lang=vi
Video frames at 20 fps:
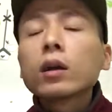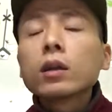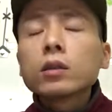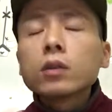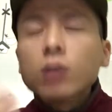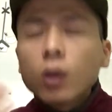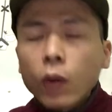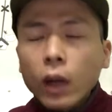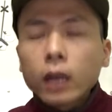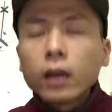
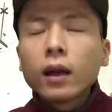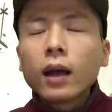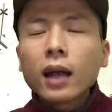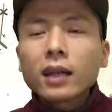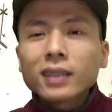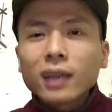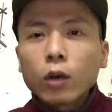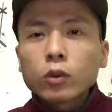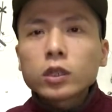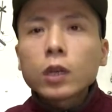những ngoại ngữ ngữ
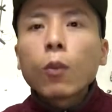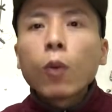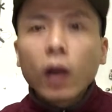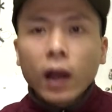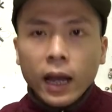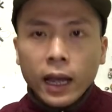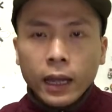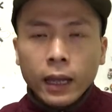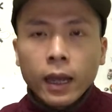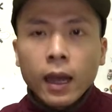khác nhau trong một
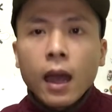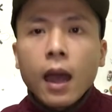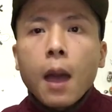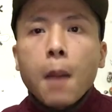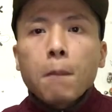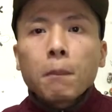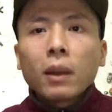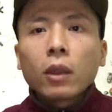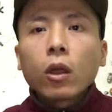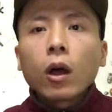ngày
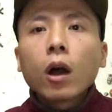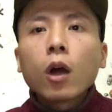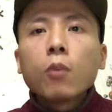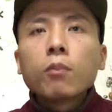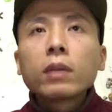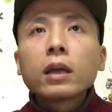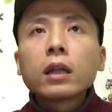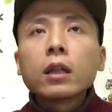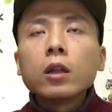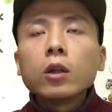mà nó
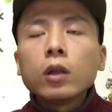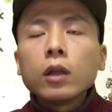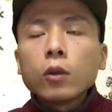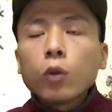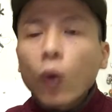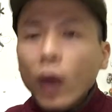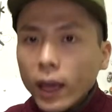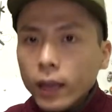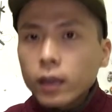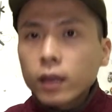không bị
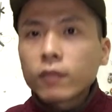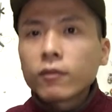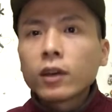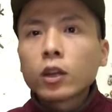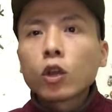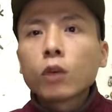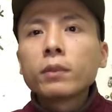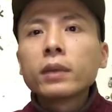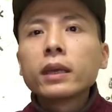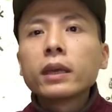loạn và
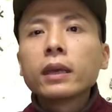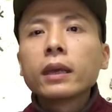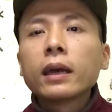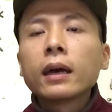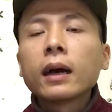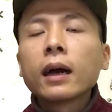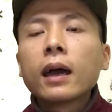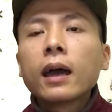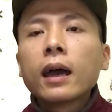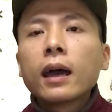nó bị
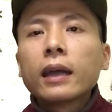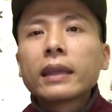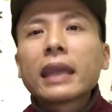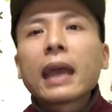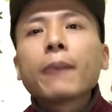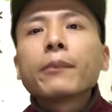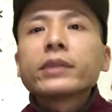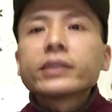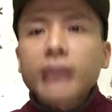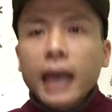ờ,
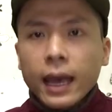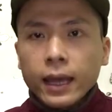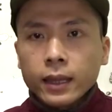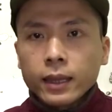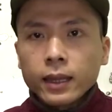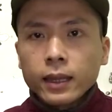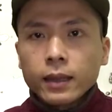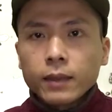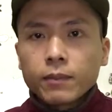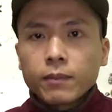nhàm
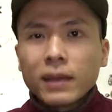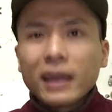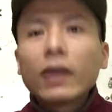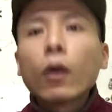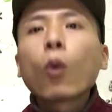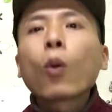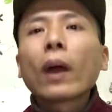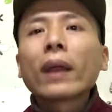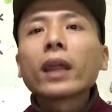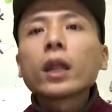chán mà
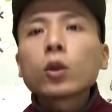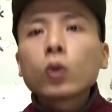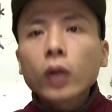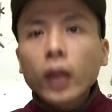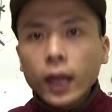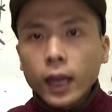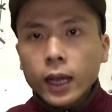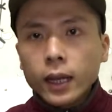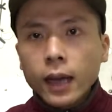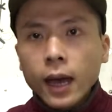hiệu quả nhất có
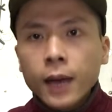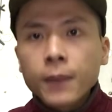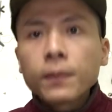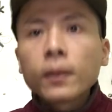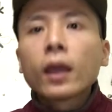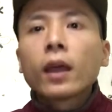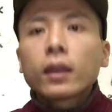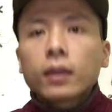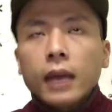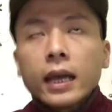thể đấy
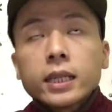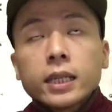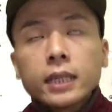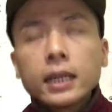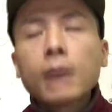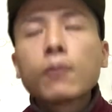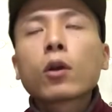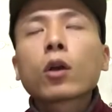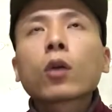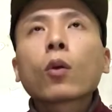đấy chỉ
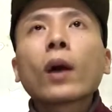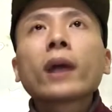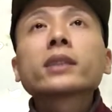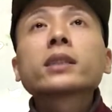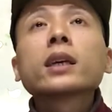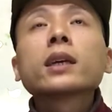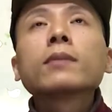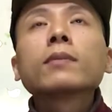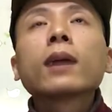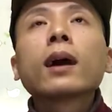là một quá
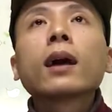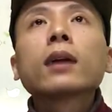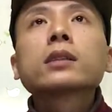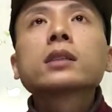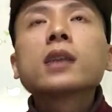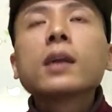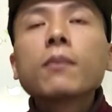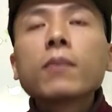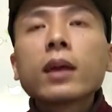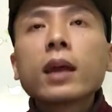trình mà
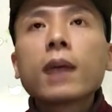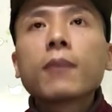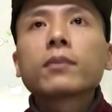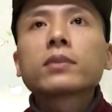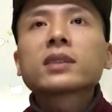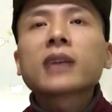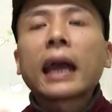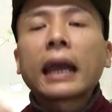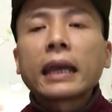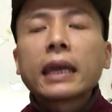chiêm nghiệm
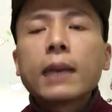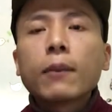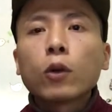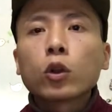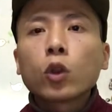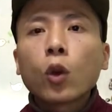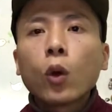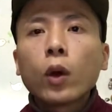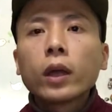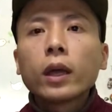trải nghiệm
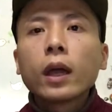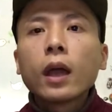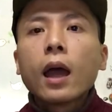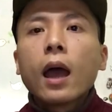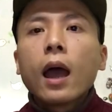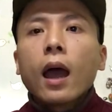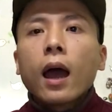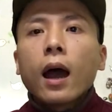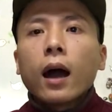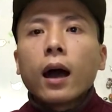của tôi
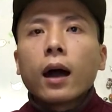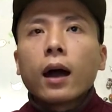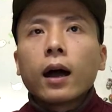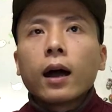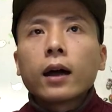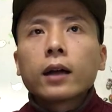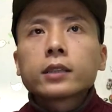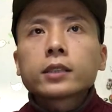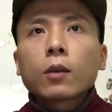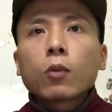uh,
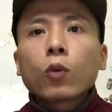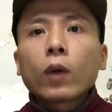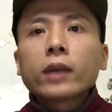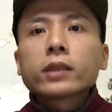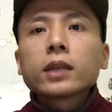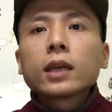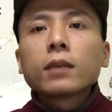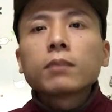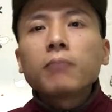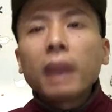trong quá
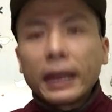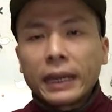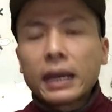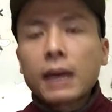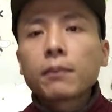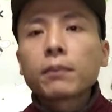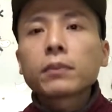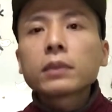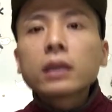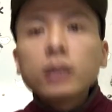trình 7
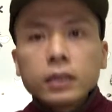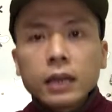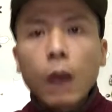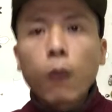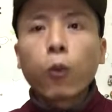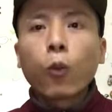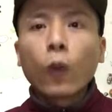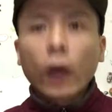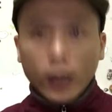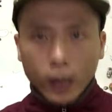năm tự
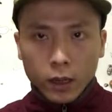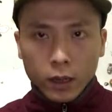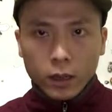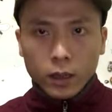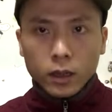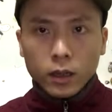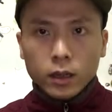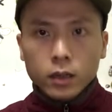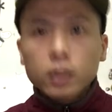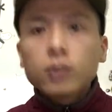học ngoại ngữ
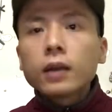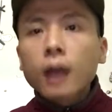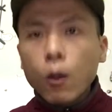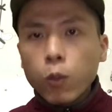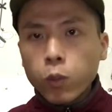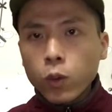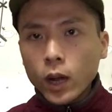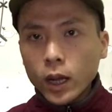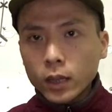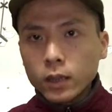tự
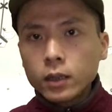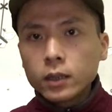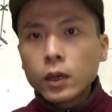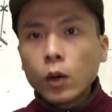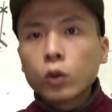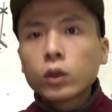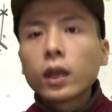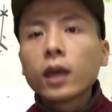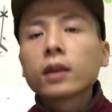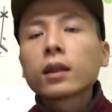học ngoại ngữ
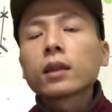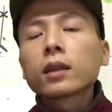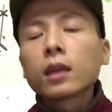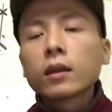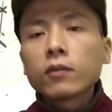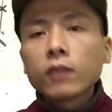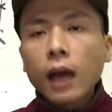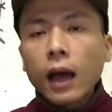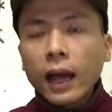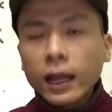đầu tiên là
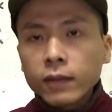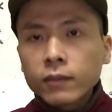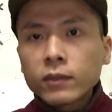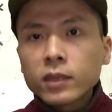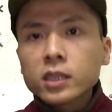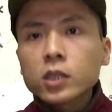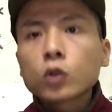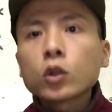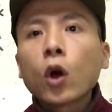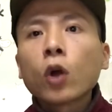tiếng Anh
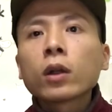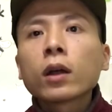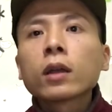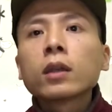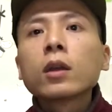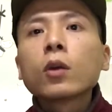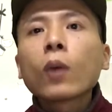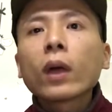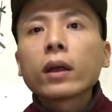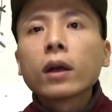và sau đó là
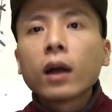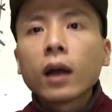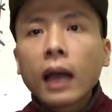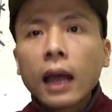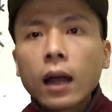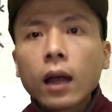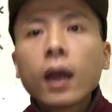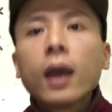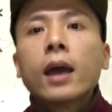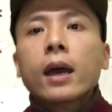những ngoại ngữ
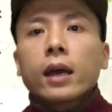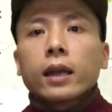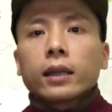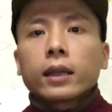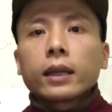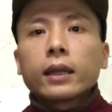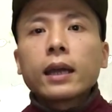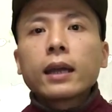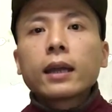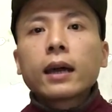khác
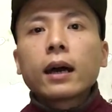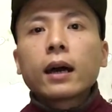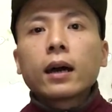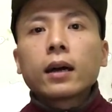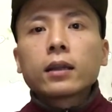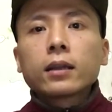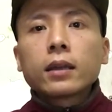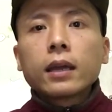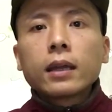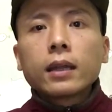thì đây
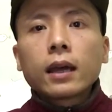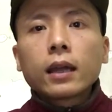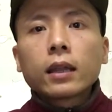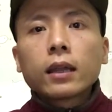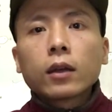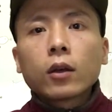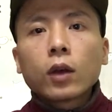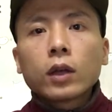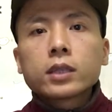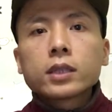là đây là
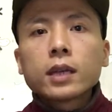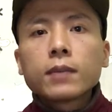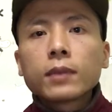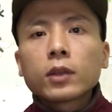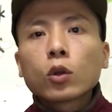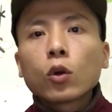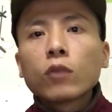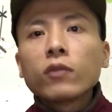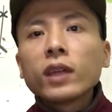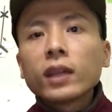những quá trình
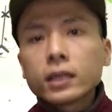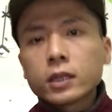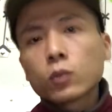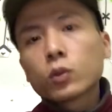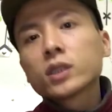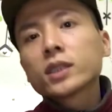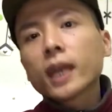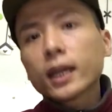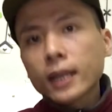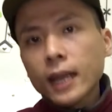mà tôi viết ở trong
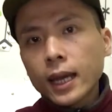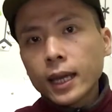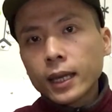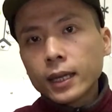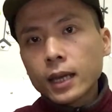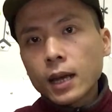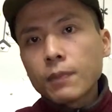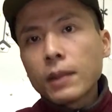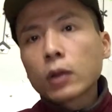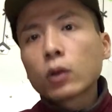cuốn sách này
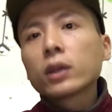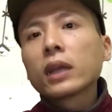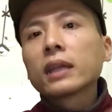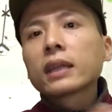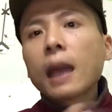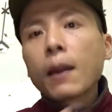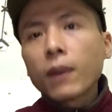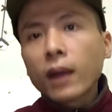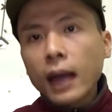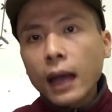các bạn có thể
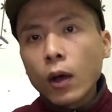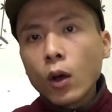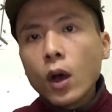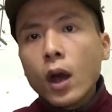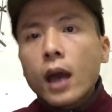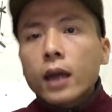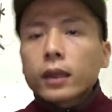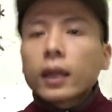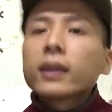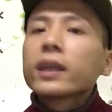tham khảo
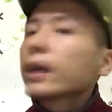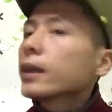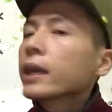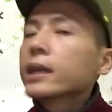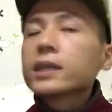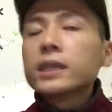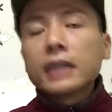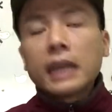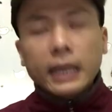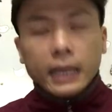tất nhiên
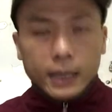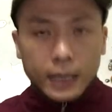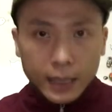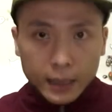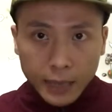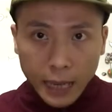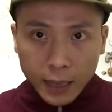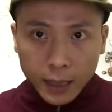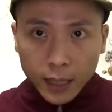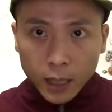đây chỉ là ý
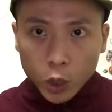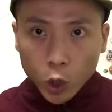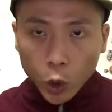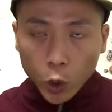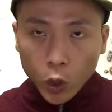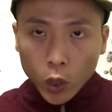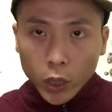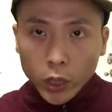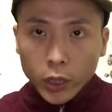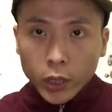kiến cá nhân
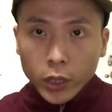thôi